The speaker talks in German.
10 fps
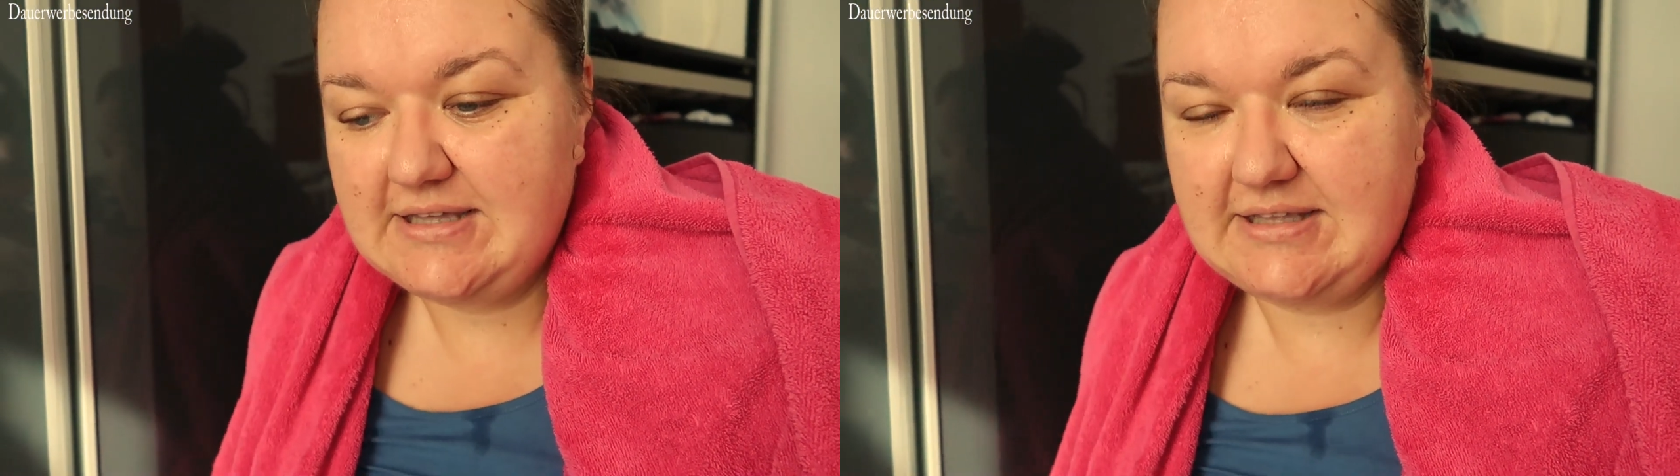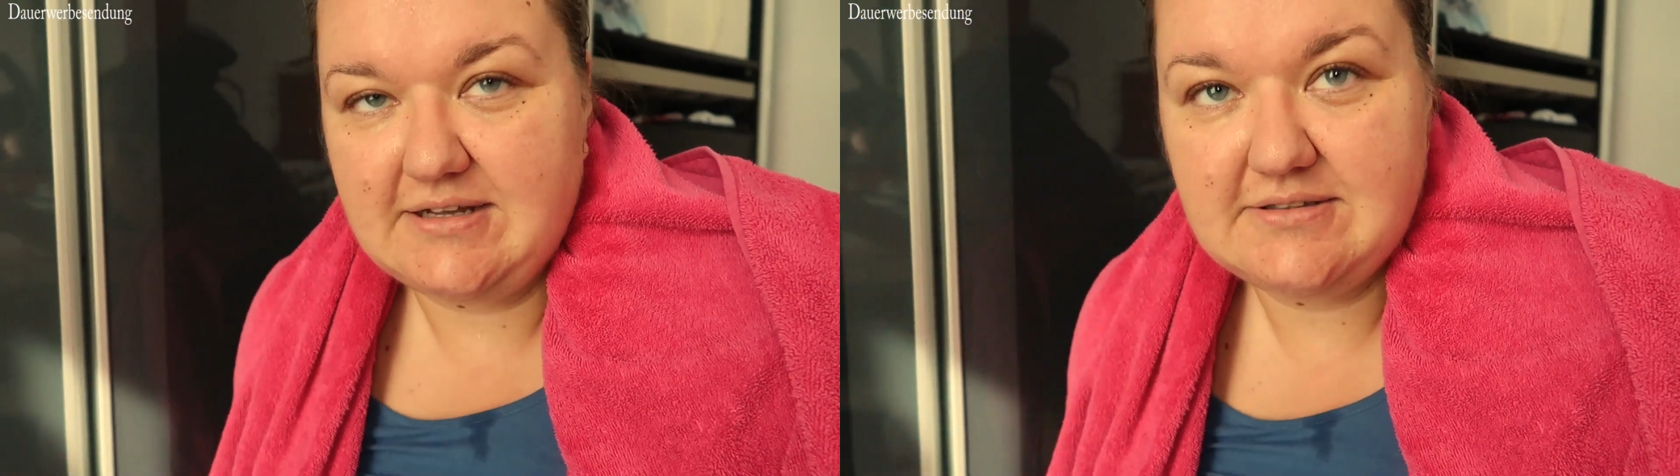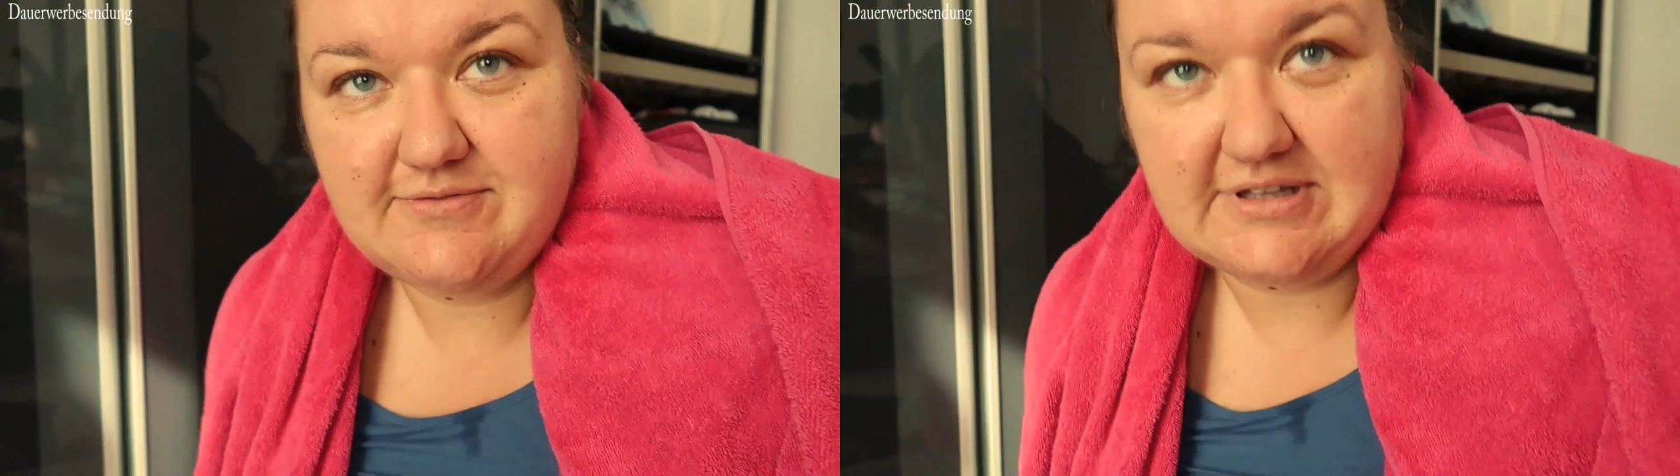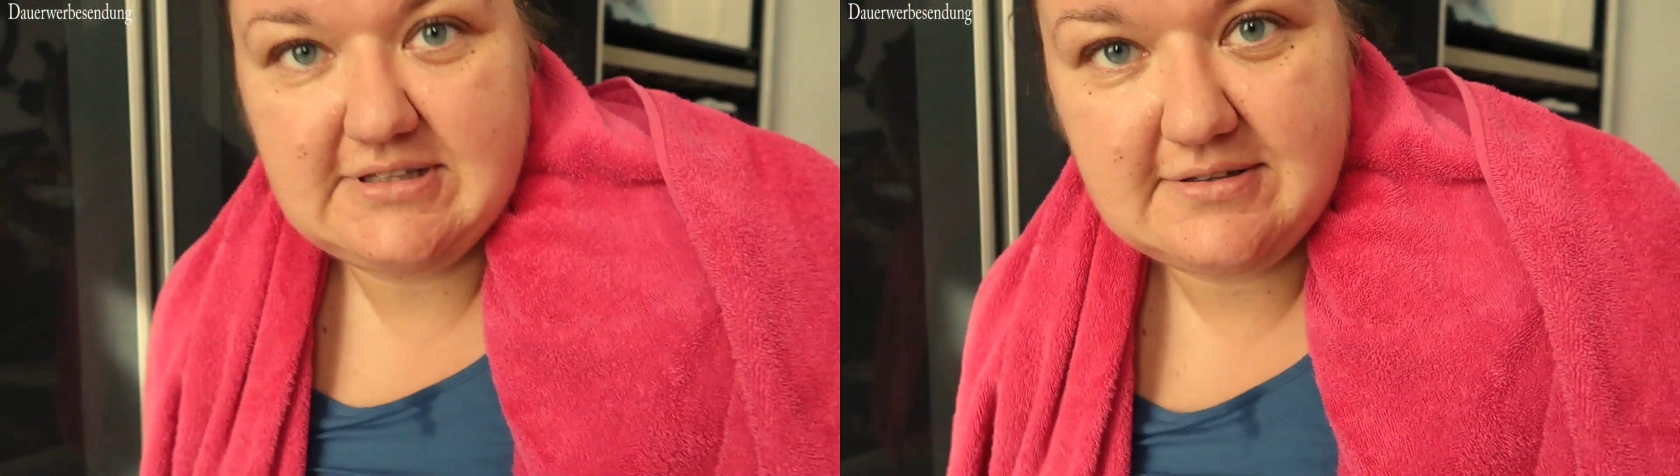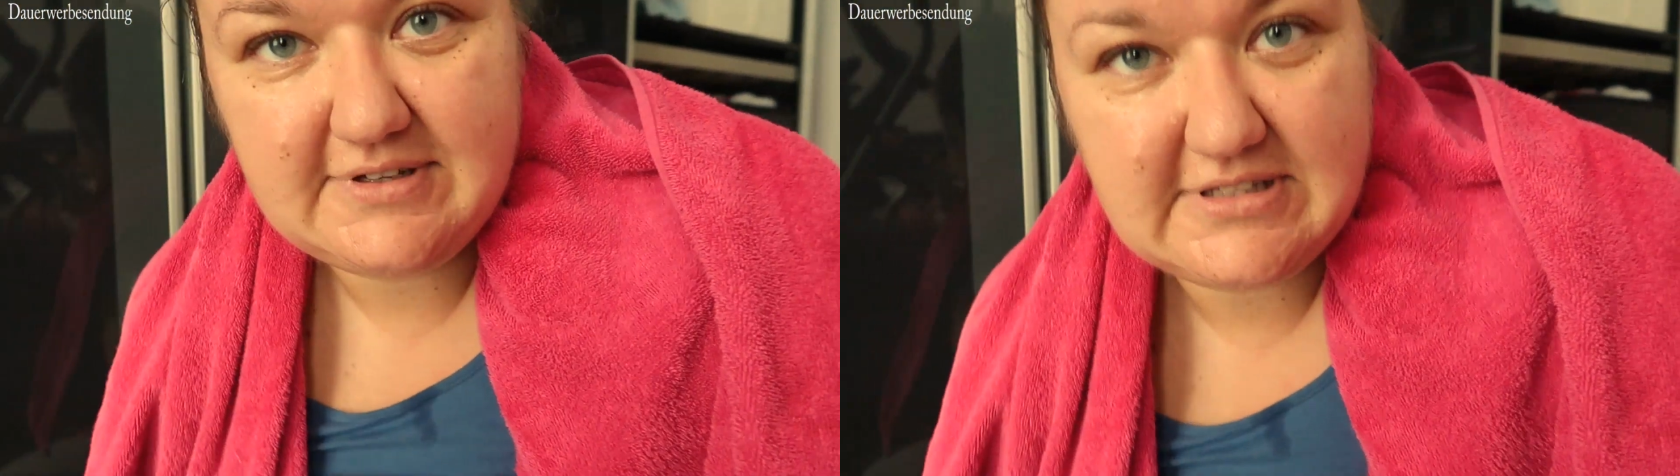ja,
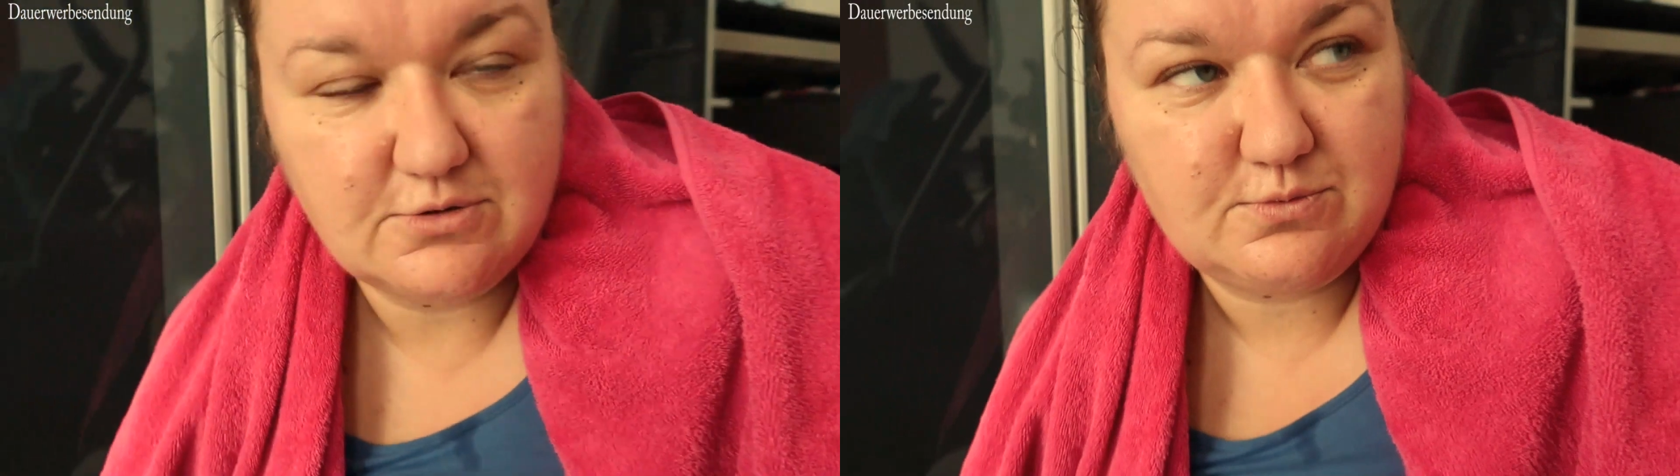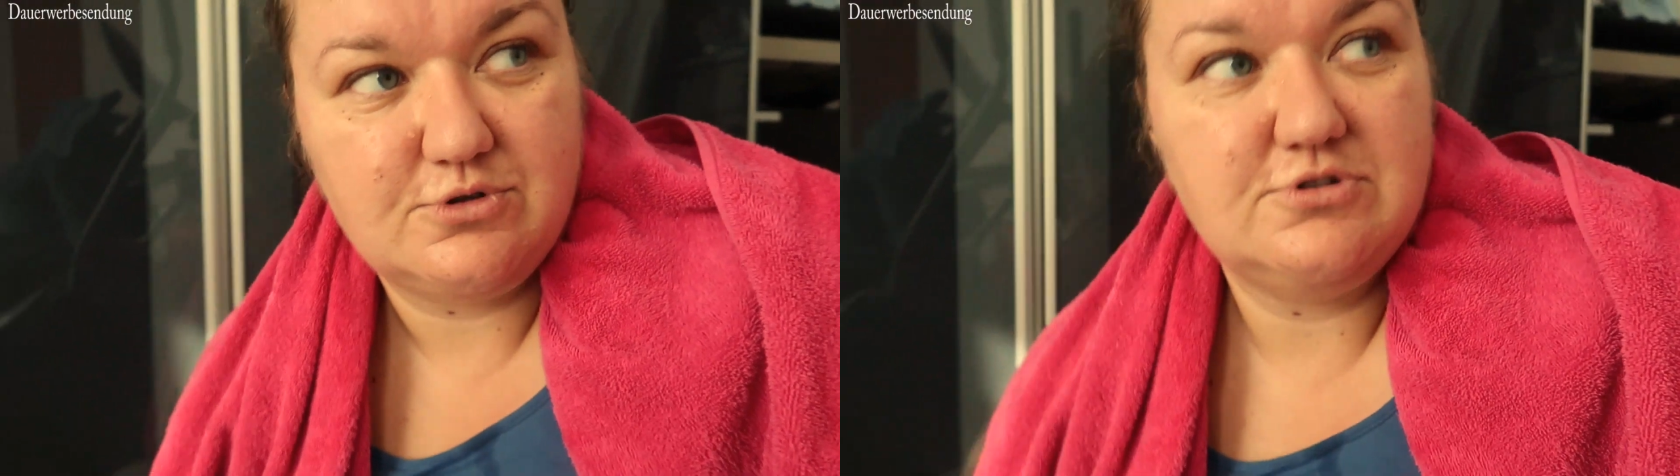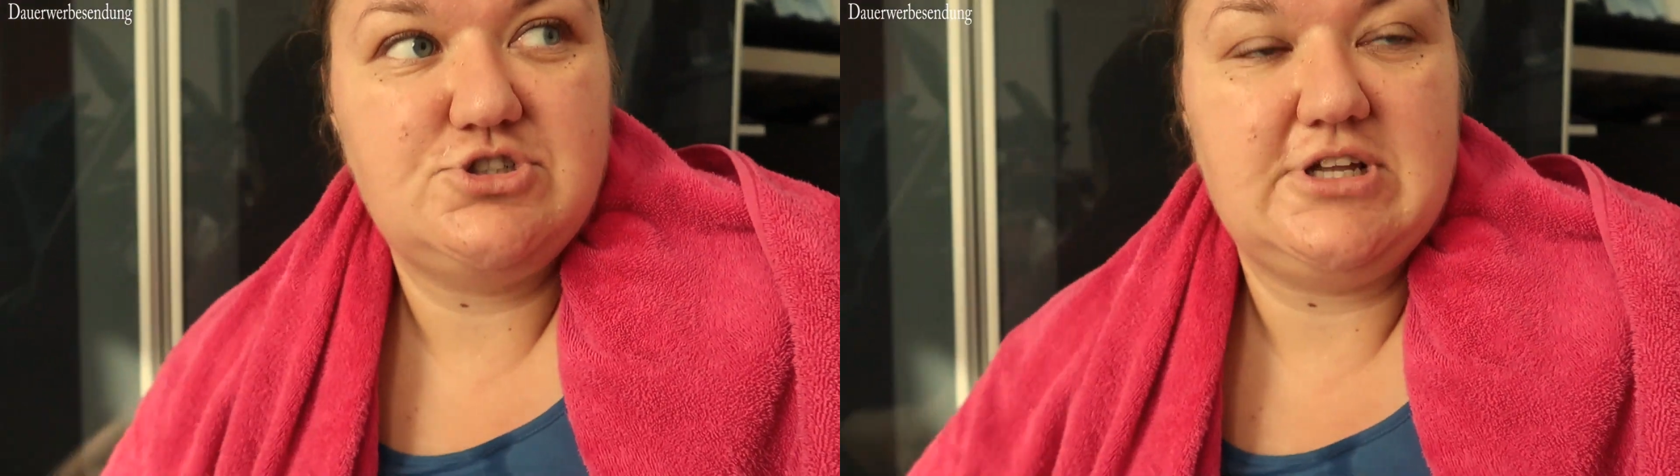wenn, wenn es um irgendeine